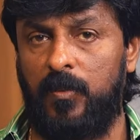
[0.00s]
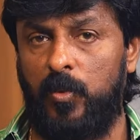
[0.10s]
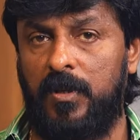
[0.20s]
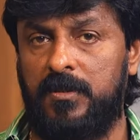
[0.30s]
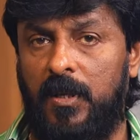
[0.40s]

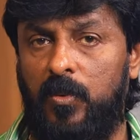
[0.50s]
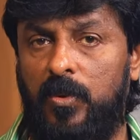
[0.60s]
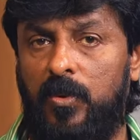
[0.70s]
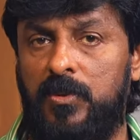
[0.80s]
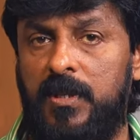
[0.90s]
திருமுருகன் சார்
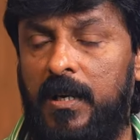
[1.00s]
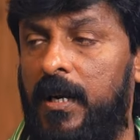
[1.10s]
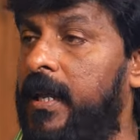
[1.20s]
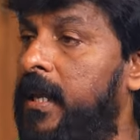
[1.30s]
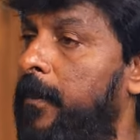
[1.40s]
ஒரு கொஞ்ச
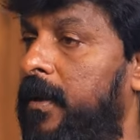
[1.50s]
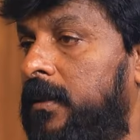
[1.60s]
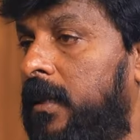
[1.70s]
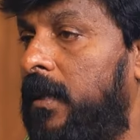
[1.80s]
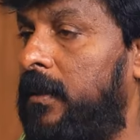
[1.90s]
நாள் நடிக்காமல்
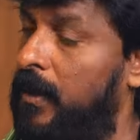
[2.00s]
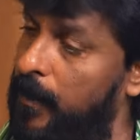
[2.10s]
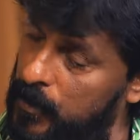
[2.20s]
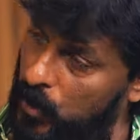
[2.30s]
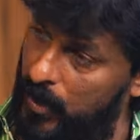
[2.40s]
இருந்தார் அந்த
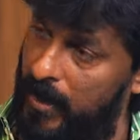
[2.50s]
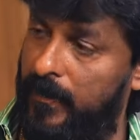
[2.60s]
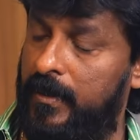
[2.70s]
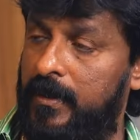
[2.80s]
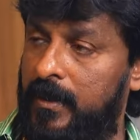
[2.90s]
எபிசோடில்
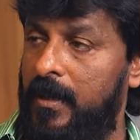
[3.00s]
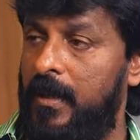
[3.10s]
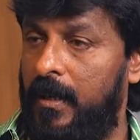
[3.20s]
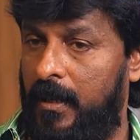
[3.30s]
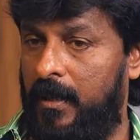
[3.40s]
வந்து
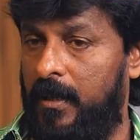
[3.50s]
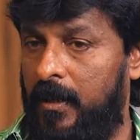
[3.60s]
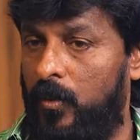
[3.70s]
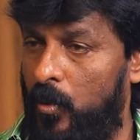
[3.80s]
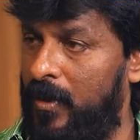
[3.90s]

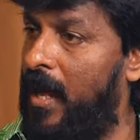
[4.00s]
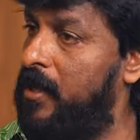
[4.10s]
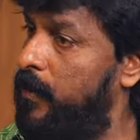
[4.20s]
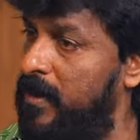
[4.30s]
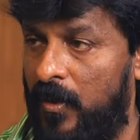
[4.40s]
ஒரு
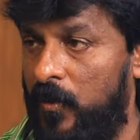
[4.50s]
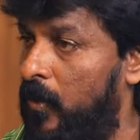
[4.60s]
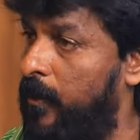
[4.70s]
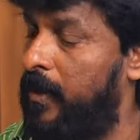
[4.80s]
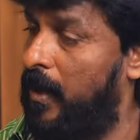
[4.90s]
நாலஞ்சு மாதம் அவர்
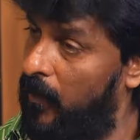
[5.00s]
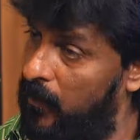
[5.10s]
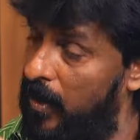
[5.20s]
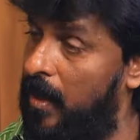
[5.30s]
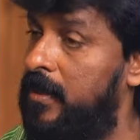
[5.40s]
வரமாட்டார்
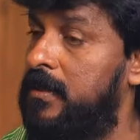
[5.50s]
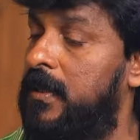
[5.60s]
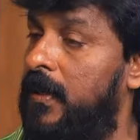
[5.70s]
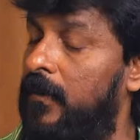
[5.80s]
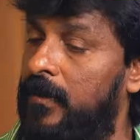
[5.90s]
அவர் வராத
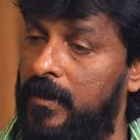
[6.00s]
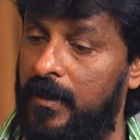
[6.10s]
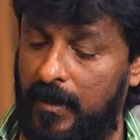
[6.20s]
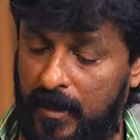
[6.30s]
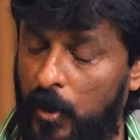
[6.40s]
சீனில் வந்து
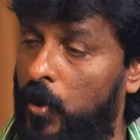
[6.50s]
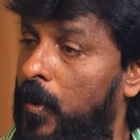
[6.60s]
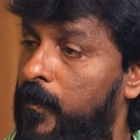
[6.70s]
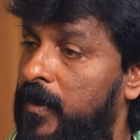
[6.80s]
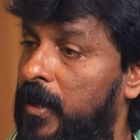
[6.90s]
ஹீரோ
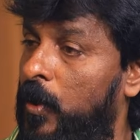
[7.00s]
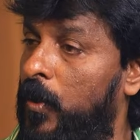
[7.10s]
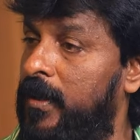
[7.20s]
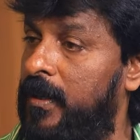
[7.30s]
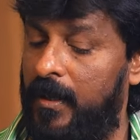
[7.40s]

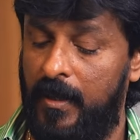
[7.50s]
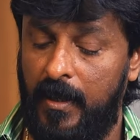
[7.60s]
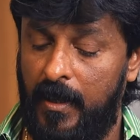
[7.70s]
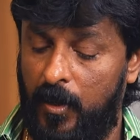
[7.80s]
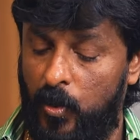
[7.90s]
ஹீரோயின்
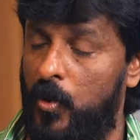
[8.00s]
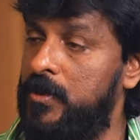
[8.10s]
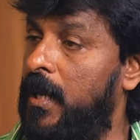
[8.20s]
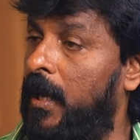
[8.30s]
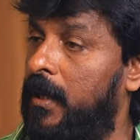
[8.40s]

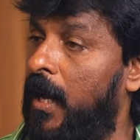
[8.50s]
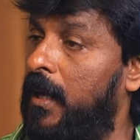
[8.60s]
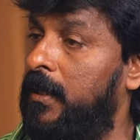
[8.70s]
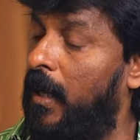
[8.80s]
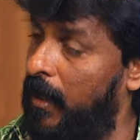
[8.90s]
ரோஜா
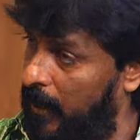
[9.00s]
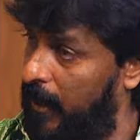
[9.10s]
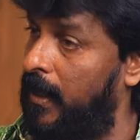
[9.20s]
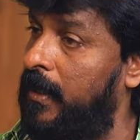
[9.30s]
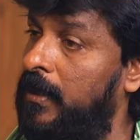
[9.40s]
நான் எங்கள்
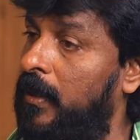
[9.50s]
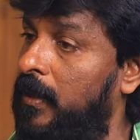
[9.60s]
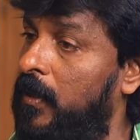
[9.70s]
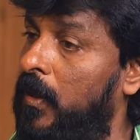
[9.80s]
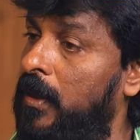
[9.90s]
கேரக்டர் தான்
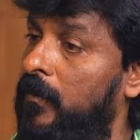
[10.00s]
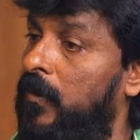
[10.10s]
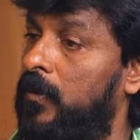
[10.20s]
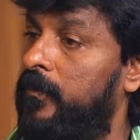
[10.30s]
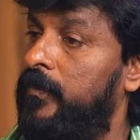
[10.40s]
டெய்லி
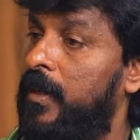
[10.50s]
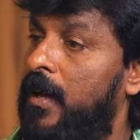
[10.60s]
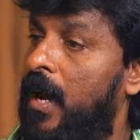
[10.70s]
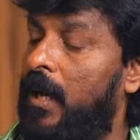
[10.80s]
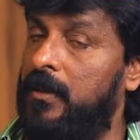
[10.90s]
வரும்
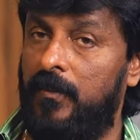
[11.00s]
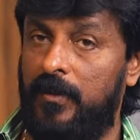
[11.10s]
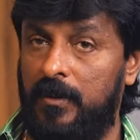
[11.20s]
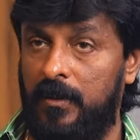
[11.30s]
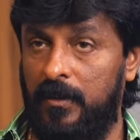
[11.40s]
அதில்
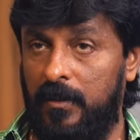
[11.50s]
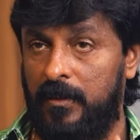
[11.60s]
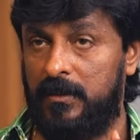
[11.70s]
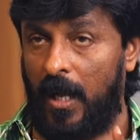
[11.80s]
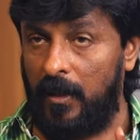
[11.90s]
வந்து
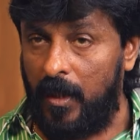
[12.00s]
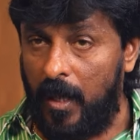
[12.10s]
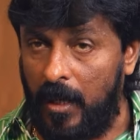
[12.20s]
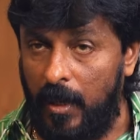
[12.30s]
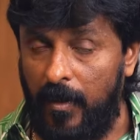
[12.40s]

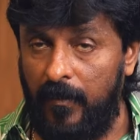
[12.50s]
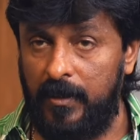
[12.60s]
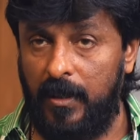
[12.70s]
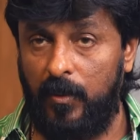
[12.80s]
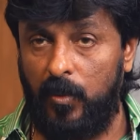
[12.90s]
சாதாரணமாக
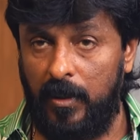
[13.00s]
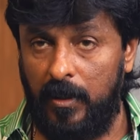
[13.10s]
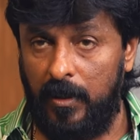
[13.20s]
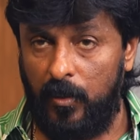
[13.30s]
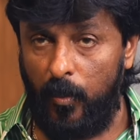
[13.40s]
வந்த ஒரு
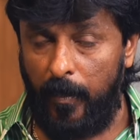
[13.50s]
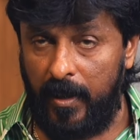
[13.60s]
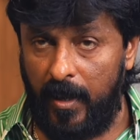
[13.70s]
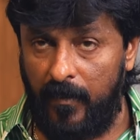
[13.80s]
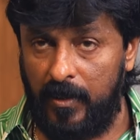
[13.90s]

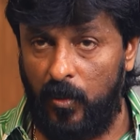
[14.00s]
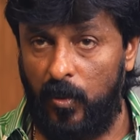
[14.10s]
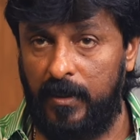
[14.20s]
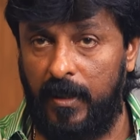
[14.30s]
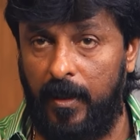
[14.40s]
ரூம்பாயாக வந்த
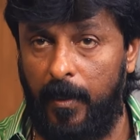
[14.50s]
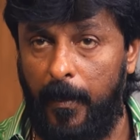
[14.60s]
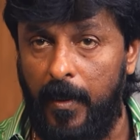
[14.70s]
ஒருத்தன்